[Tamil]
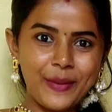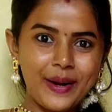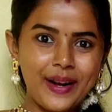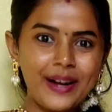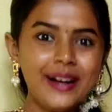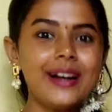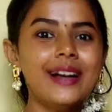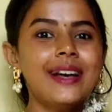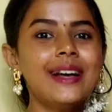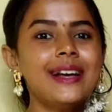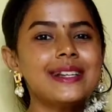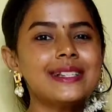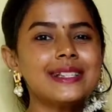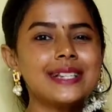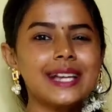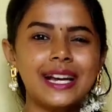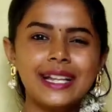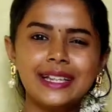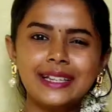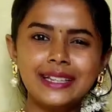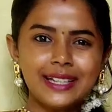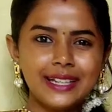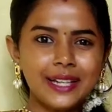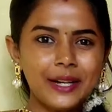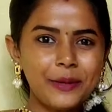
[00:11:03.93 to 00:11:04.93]
அம்மா
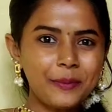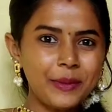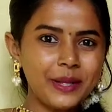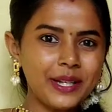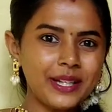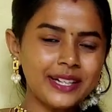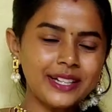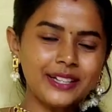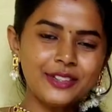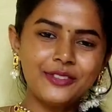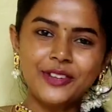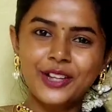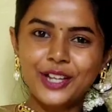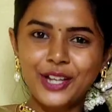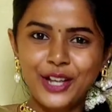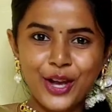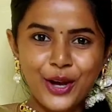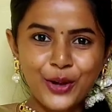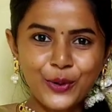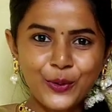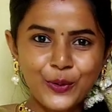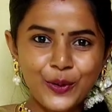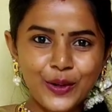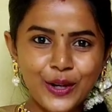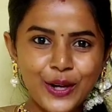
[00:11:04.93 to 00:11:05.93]
ஸ்கந்தர் அப்படிங்கிறது வேறு
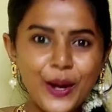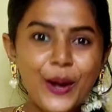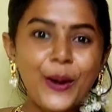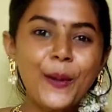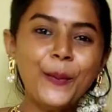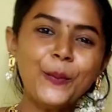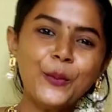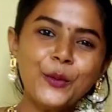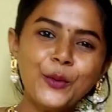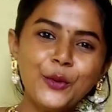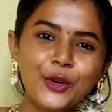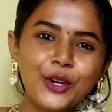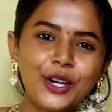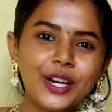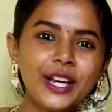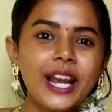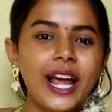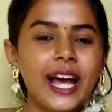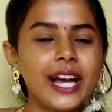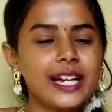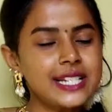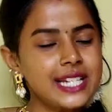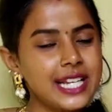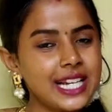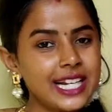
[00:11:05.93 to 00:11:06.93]
யாரும் இல்லை
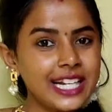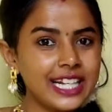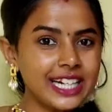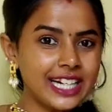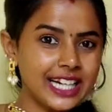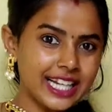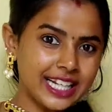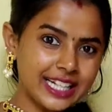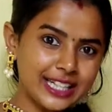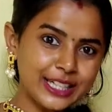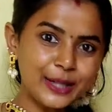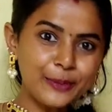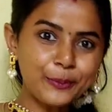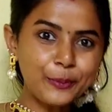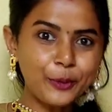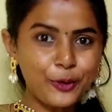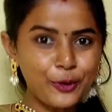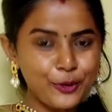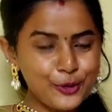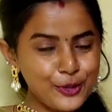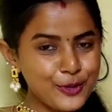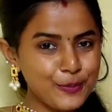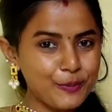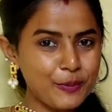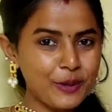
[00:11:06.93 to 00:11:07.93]
முருகர் ஆக்சுவலாக நான் கரெக்டாக
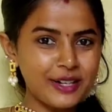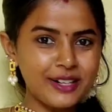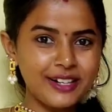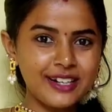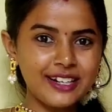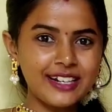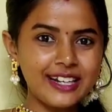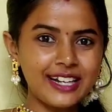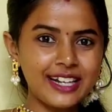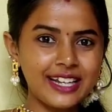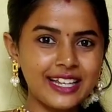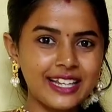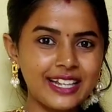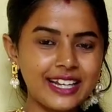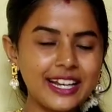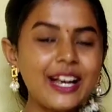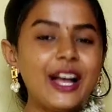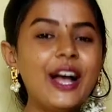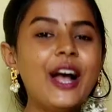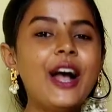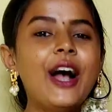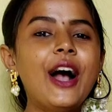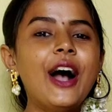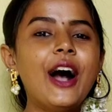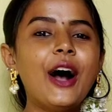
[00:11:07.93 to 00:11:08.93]
ப்ரொனவுன்ஸ் பண்ணுறேன்னு
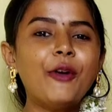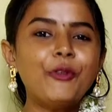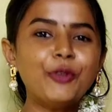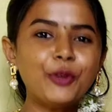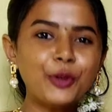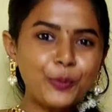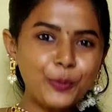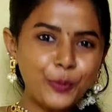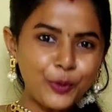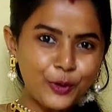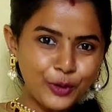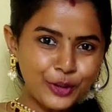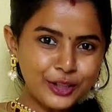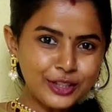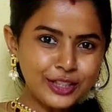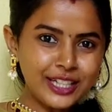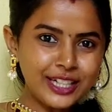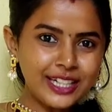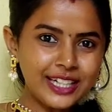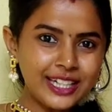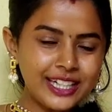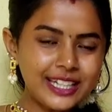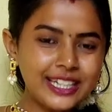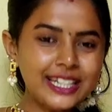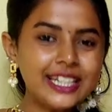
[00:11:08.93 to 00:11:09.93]
நினைக்கிறேன் அவர் பிறந்த
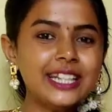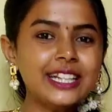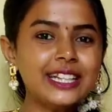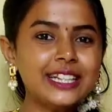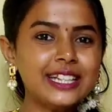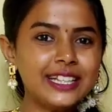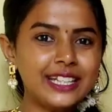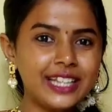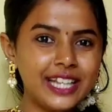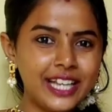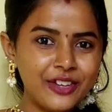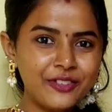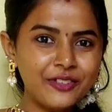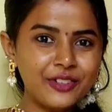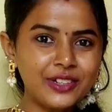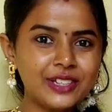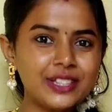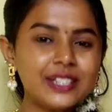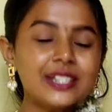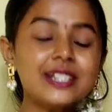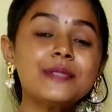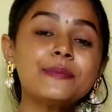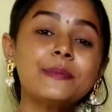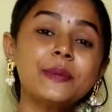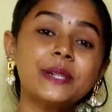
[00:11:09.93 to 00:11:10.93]
அன்னைக்கு இந்த டே
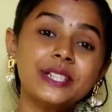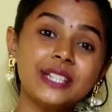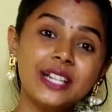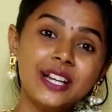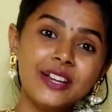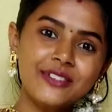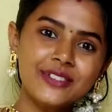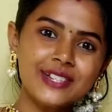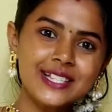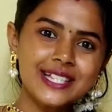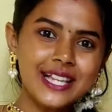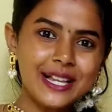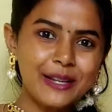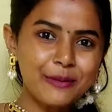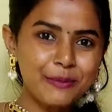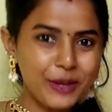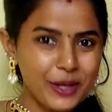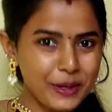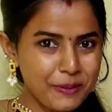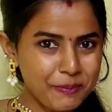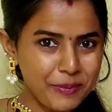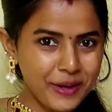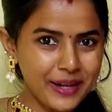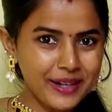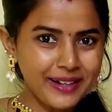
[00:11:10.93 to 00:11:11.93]
வந்து ஸ்பெஷலாக வந்து
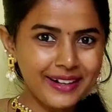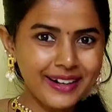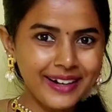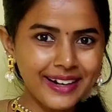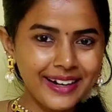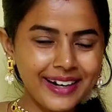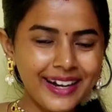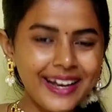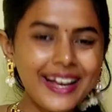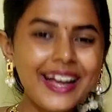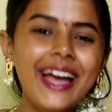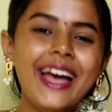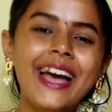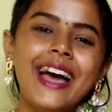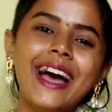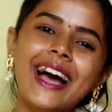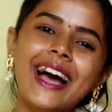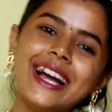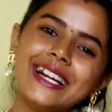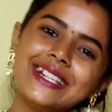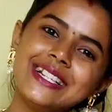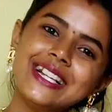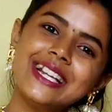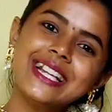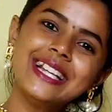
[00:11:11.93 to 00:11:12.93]
செலிப்ரேட் பண்ணுறாங்க
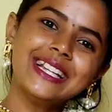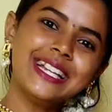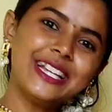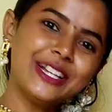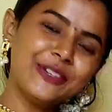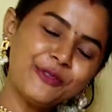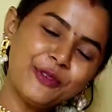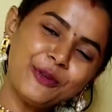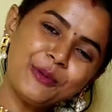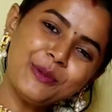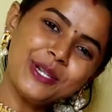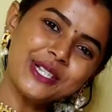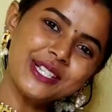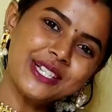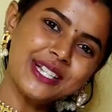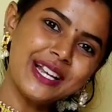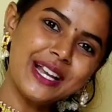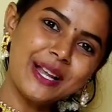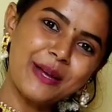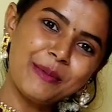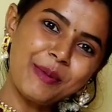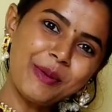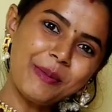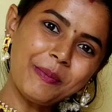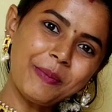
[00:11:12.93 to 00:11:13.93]
ஆக்சுவலாக இந்த
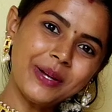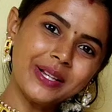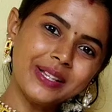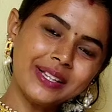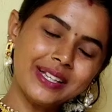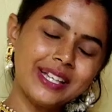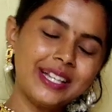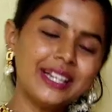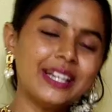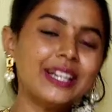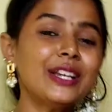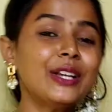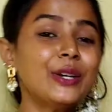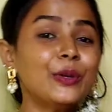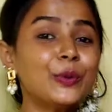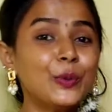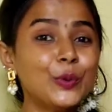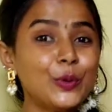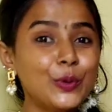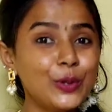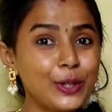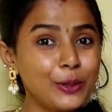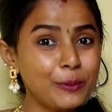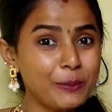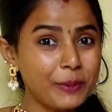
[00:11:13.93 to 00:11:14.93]
இன்ஃபர்மேஷன் எல்லாமே பார்த்தீங்கன்னா
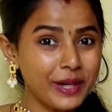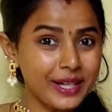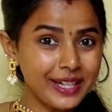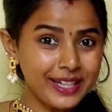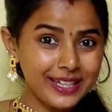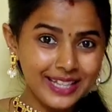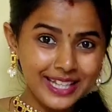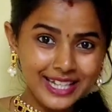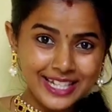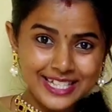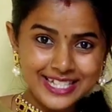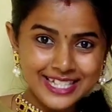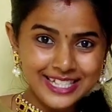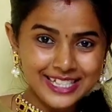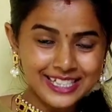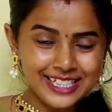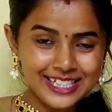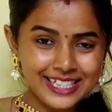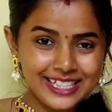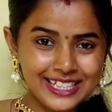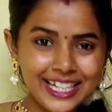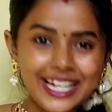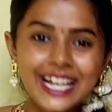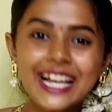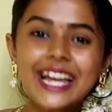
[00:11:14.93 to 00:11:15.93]
நான் கூகுள் பண்ணி
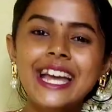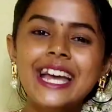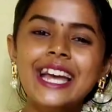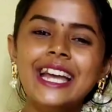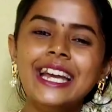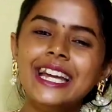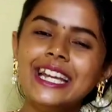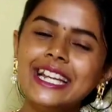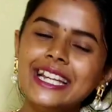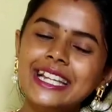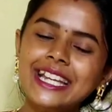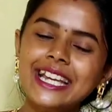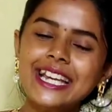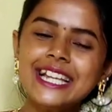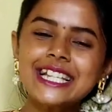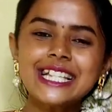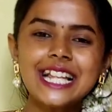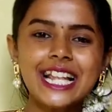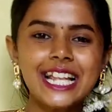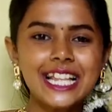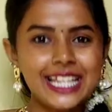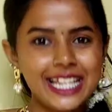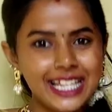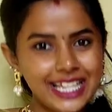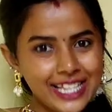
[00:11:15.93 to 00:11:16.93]
தெரிஞ்சுக்கிட்டேன் தான்
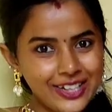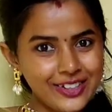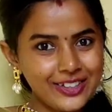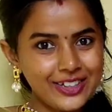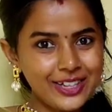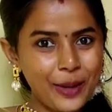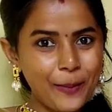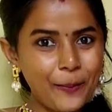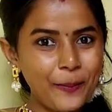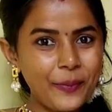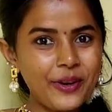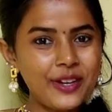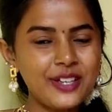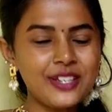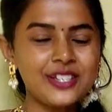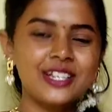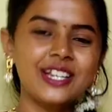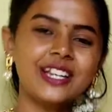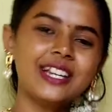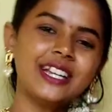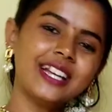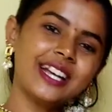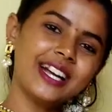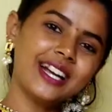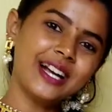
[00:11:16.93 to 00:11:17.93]
இன்கேஸ் அதில் ஏதாவது தப்பு
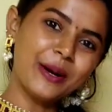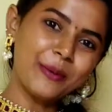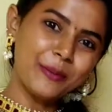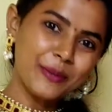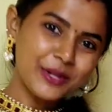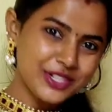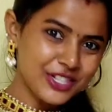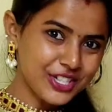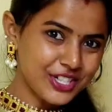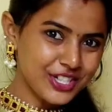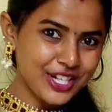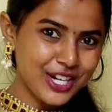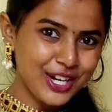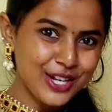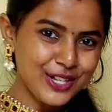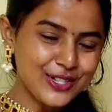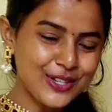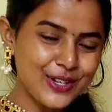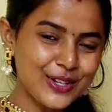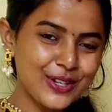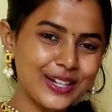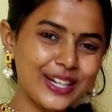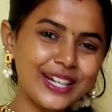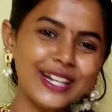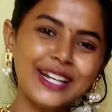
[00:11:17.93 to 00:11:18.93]
இருந்துச்சு நீங்கள் கமெண்ட்
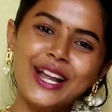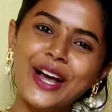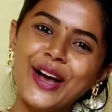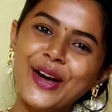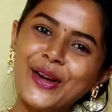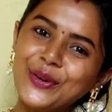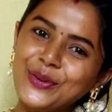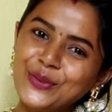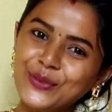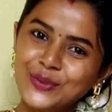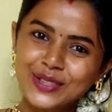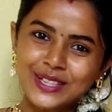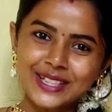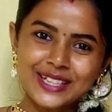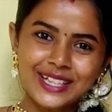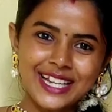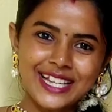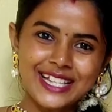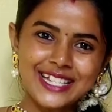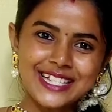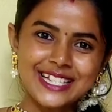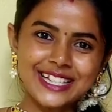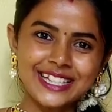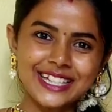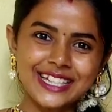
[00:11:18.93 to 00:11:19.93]
செக்ஷனில் சொல்லுங்கள் நானும் வந்து
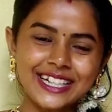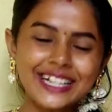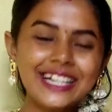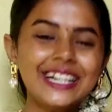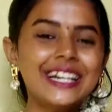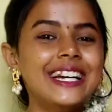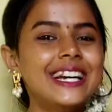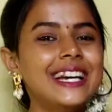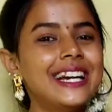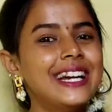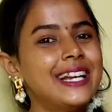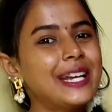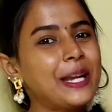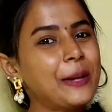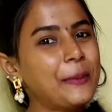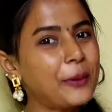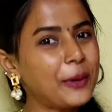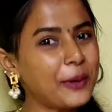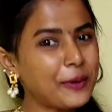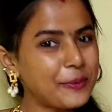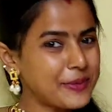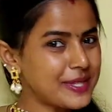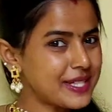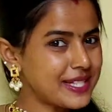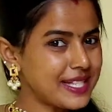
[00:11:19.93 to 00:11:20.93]
தெரிஞ்சுக்கிறேன்
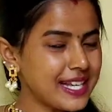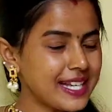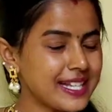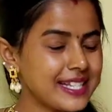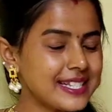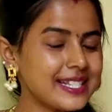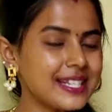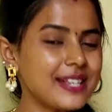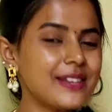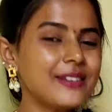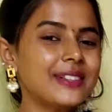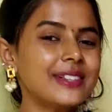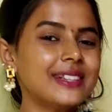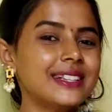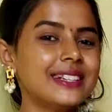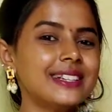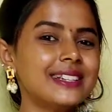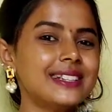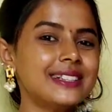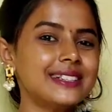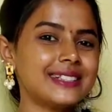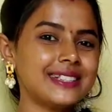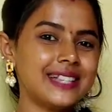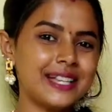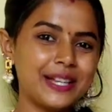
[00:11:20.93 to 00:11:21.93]
நம்மளோட மிஸ்டேக்ஸை
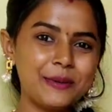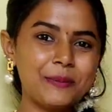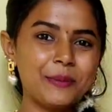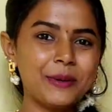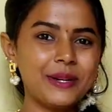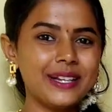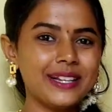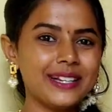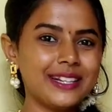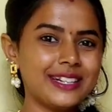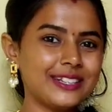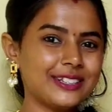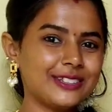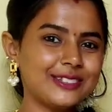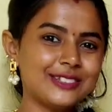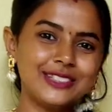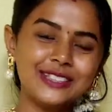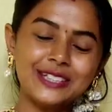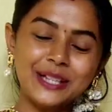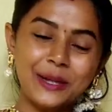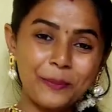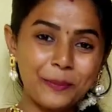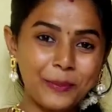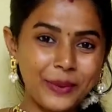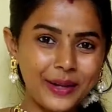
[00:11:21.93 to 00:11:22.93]
வந்து சரி பண்ணிக்கிறது
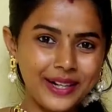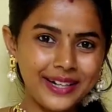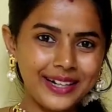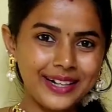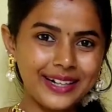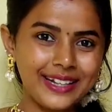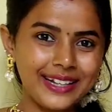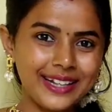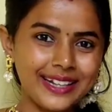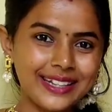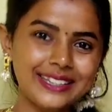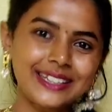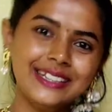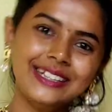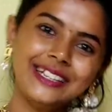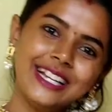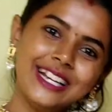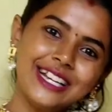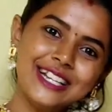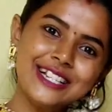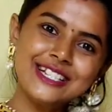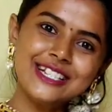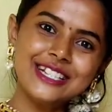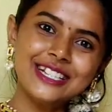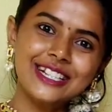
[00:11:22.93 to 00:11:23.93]
வந்து தப்பே கிடையாது
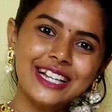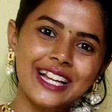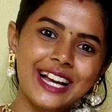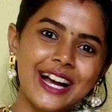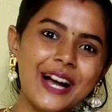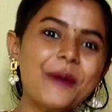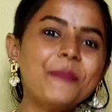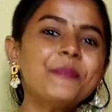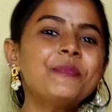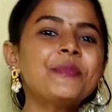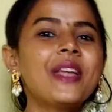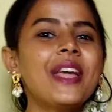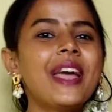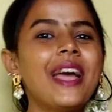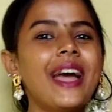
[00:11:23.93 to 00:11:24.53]
தெரிஞ்சுக்கலாம்